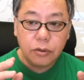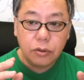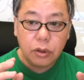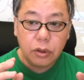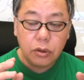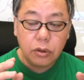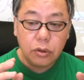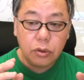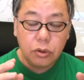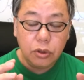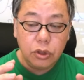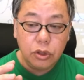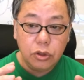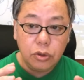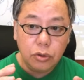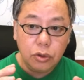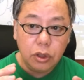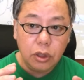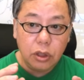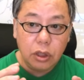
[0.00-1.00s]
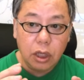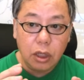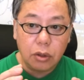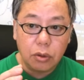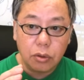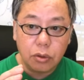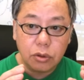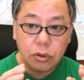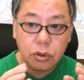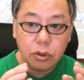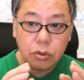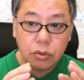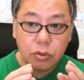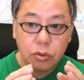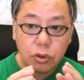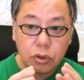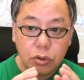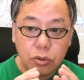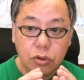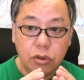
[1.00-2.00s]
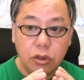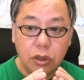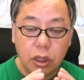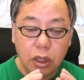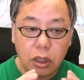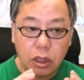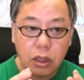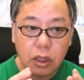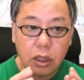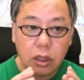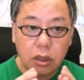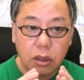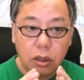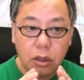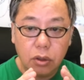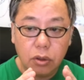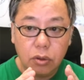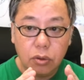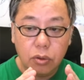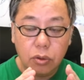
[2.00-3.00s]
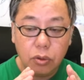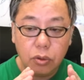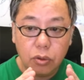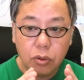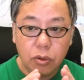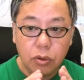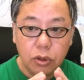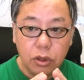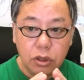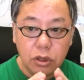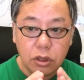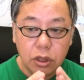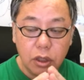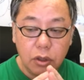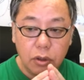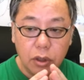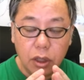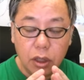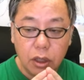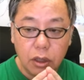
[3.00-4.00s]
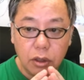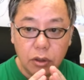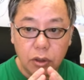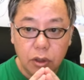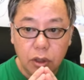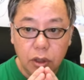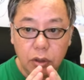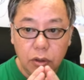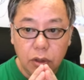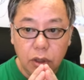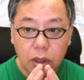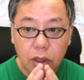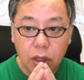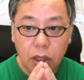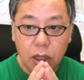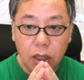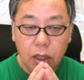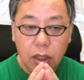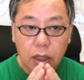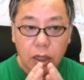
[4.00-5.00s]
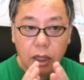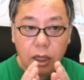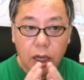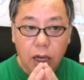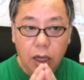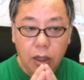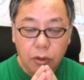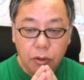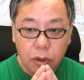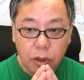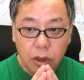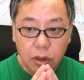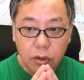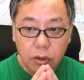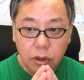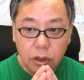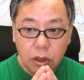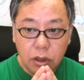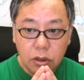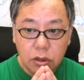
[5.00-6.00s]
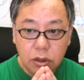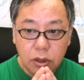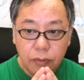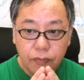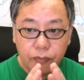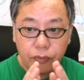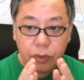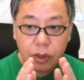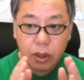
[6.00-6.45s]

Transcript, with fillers: それと一緒にいたいとか、それと一つになりたいっていう方向に力をかけてるエネルギーが愛のエネルギーですね。